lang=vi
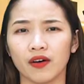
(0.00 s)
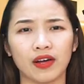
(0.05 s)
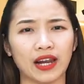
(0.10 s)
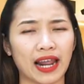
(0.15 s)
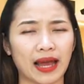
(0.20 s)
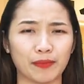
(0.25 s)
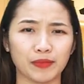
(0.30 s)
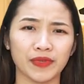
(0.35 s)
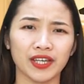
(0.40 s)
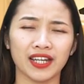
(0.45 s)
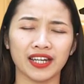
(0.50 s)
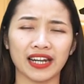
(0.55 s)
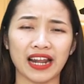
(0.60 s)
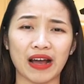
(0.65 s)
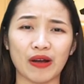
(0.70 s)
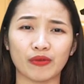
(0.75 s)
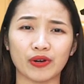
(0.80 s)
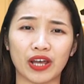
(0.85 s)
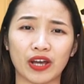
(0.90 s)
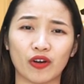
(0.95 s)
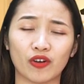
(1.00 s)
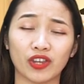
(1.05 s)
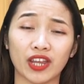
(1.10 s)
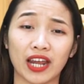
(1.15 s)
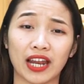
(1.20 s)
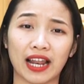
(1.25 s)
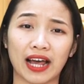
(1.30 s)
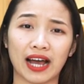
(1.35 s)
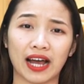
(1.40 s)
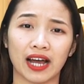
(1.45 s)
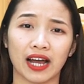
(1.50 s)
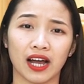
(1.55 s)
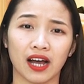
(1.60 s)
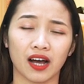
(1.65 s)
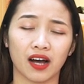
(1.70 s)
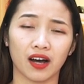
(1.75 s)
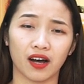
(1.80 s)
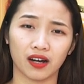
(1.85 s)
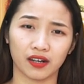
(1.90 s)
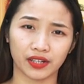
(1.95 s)
Ờ, làm như nào để có thể là
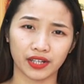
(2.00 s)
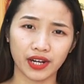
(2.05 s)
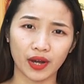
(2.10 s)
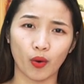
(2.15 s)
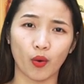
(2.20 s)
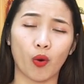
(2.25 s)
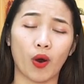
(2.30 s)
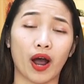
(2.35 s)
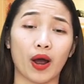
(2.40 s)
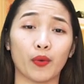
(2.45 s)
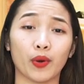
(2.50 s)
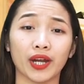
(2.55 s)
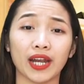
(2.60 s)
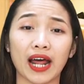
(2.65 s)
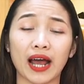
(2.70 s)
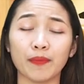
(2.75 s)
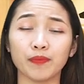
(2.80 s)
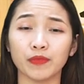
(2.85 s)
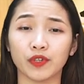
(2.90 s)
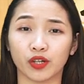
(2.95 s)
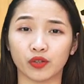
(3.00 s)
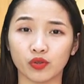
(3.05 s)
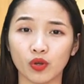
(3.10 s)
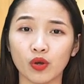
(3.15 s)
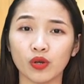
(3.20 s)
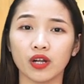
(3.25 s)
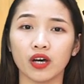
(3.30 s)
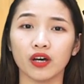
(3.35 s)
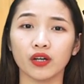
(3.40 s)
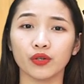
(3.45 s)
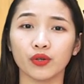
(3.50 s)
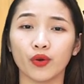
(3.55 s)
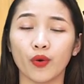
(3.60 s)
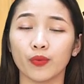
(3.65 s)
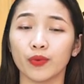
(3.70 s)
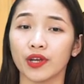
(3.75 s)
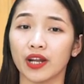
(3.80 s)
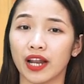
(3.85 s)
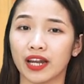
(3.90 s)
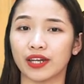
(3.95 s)
uh, điều hóa huyết áp được tốt hơn
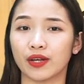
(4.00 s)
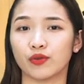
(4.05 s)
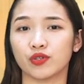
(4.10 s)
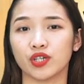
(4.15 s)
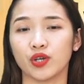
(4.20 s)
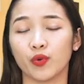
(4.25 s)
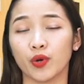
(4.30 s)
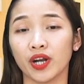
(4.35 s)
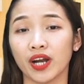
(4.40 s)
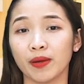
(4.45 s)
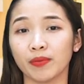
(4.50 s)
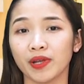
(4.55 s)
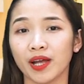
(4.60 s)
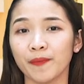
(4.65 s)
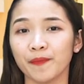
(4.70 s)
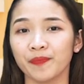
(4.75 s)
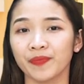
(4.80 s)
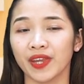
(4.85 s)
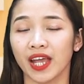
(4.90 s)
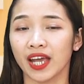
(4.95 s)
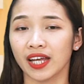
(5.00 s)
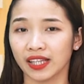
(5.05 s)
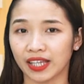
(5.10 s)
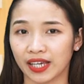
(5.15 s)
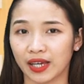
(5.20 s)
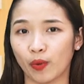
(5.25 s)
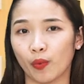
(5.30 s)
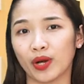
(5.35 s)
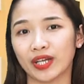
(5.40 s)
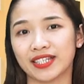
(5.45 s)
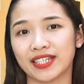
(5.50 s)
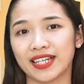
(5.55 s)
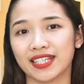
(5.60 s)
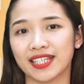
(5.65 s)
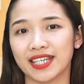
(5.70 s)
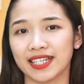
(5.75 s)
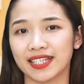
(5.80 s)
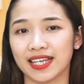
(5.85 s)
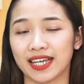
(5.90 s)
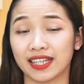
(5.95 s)
cũng như là điều trị huyết áp thấp thì Kiều Anh sẽ
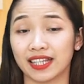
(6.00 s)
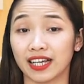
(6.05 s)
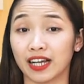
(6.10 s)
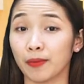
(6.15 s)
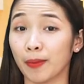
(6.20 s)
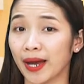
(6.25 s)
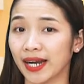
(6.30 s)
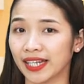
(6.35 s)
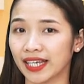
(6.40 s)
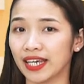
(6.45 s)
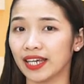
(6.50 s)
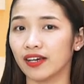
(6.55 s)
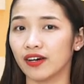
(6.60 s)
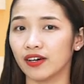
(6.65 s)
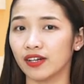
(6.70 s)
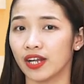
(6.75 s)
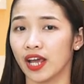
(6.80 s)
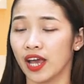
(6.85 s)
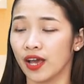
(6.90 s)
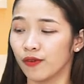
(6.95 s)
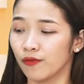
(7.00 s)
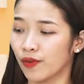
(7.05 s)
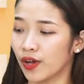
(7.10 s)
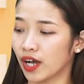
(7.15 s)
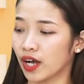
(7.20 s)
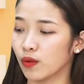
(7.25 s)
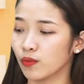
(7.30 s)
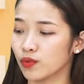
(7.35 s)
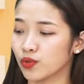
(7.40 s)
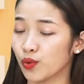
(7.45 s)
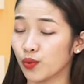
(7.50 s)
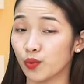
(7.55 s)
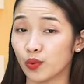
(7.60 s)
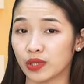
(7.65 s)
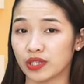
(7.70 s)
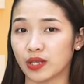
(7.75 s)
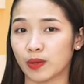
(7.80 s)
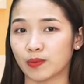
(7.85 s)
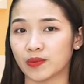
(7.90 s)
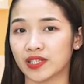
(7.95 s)
chia sẻ tới các bạn kỹ hơn về công dụng
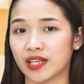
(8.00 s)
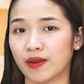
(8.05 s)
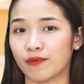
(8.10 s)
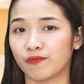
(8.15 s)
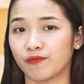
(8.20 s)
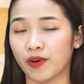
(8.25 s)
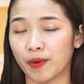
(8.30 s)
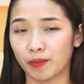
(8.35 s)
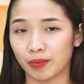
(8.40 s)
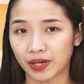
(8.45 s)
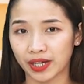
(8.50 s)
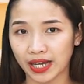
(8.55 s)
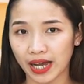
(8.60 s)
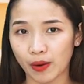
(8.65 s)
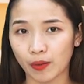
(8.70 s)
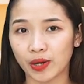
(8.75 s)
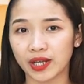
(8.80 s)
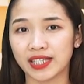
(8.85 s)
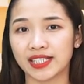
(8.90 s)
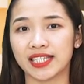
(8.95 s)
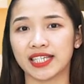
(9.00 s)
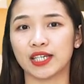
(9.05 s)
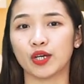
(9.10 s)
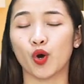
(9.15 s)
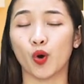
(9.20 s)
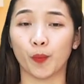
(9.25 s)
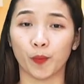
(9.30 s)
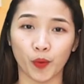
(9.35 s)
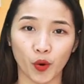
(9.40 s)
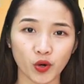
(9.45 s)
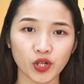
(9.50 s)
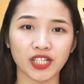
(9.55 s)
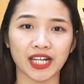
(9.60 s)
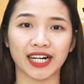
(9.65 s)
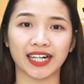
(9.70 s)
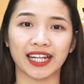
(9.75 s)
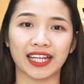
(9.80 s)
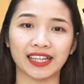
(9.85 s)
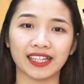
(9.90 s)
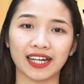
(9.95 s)
của dòng sản phẩm Cao Linh Chi hộp gỗ
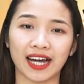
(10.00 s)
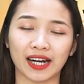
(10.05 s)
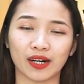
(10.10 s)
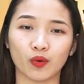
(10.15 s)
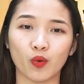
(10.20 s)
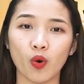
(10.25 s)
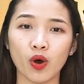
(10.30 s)
trắng đến từ Hàn